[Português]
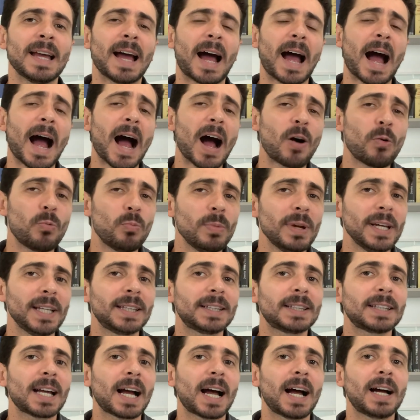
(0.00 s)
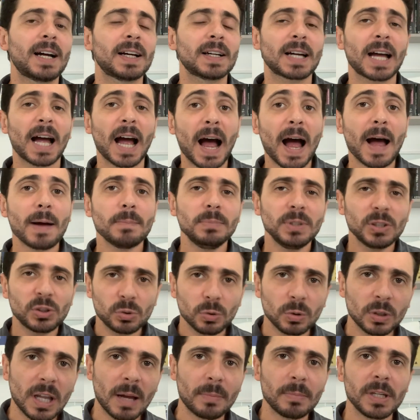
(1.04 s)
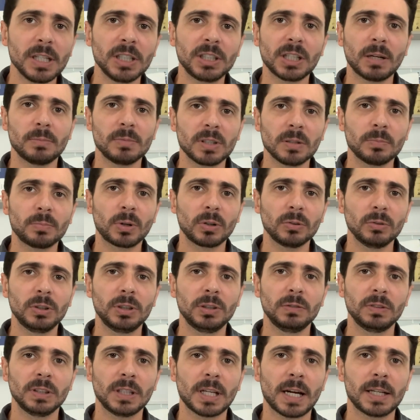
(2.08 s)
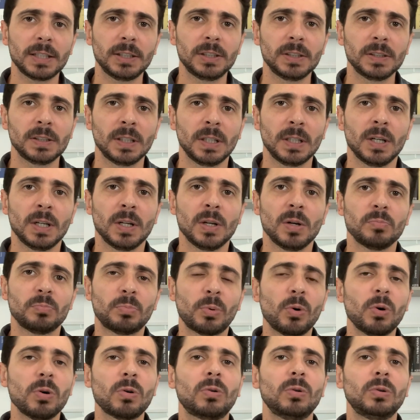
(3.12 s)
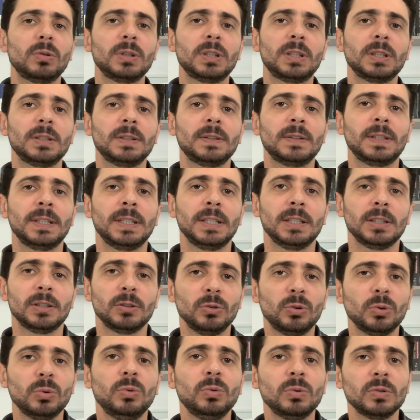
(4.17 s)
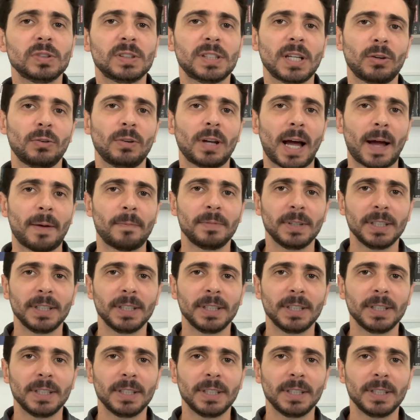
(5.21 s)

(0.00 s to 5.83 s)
aumentar absurdamente a minha produtividade por conta do celular.